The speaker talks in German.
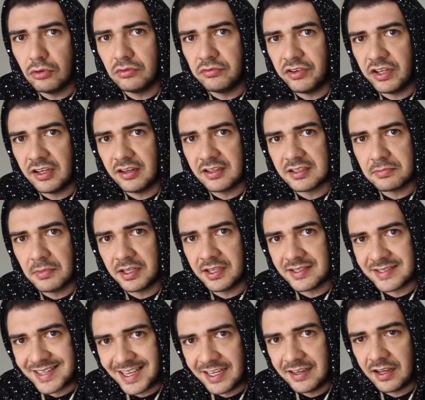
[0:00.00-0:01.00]
und wenn er das mal
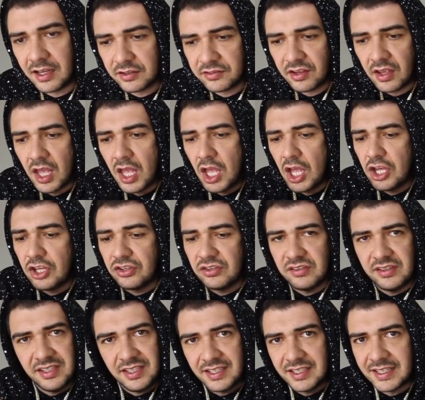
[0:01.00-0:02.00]
gesehen hat,
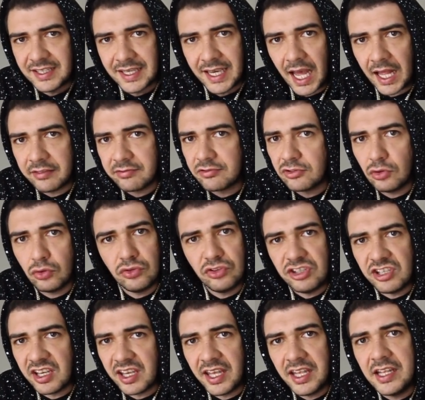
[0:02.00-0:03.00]
die Kanten und
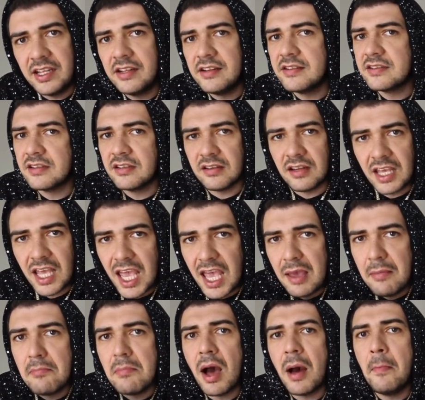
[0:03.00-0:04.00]
die Rillen sind
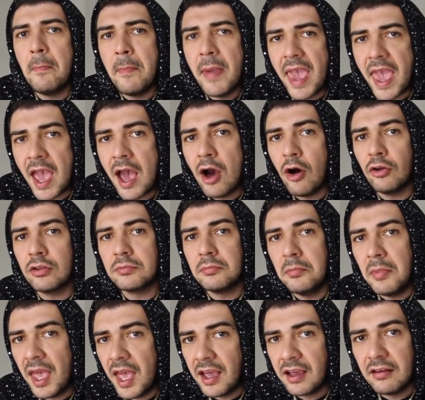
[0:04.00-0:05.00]
immer mehr und
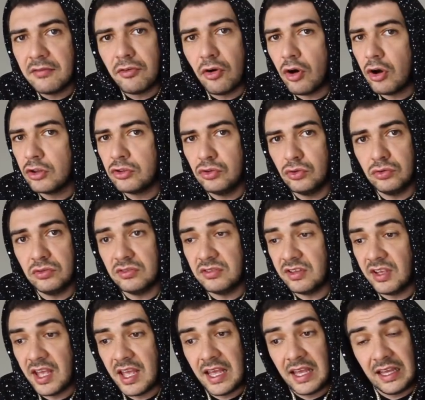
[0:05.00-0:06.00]
mehr geworden
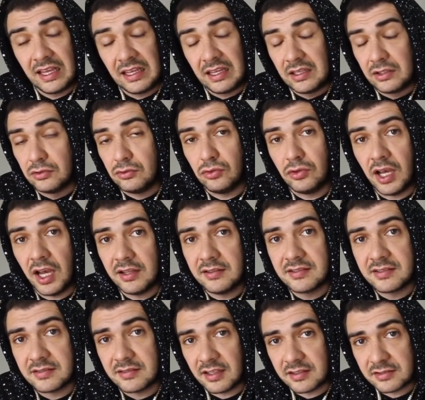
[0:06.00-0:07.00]
und du
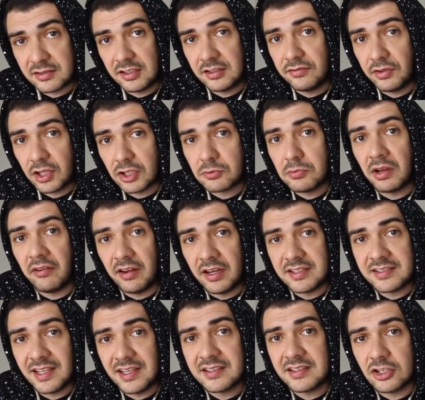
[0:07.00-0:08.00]
kannst, das sieht wirklich
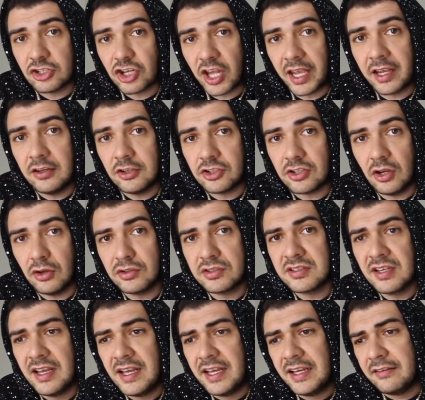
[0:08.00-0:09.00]
mittlerweile sehr, sehr schrecklich
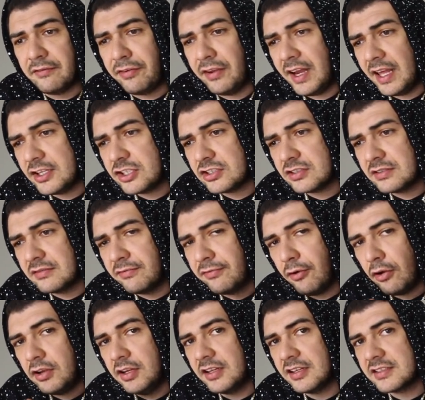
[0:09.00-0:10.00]
aus. Vielleicht
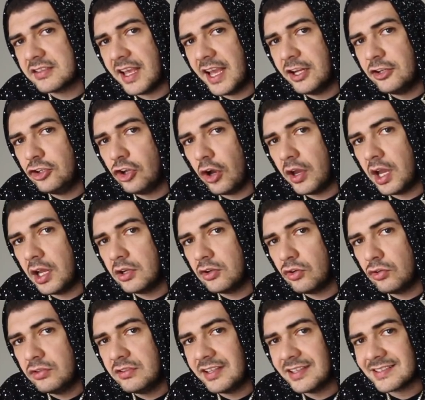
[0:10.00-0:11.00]
wollen die das erneuern
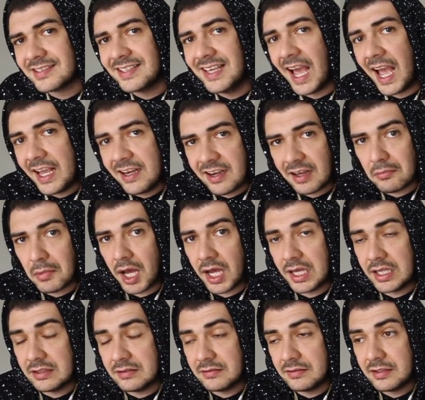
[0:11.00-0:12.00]
und es geiler
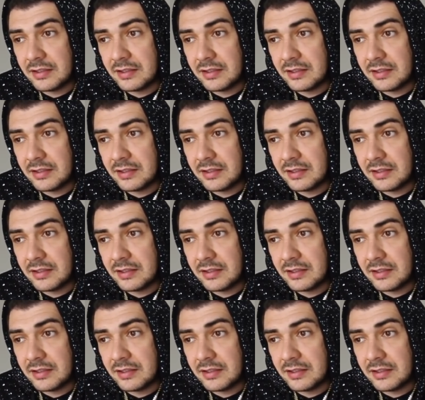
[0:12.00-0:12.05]
machen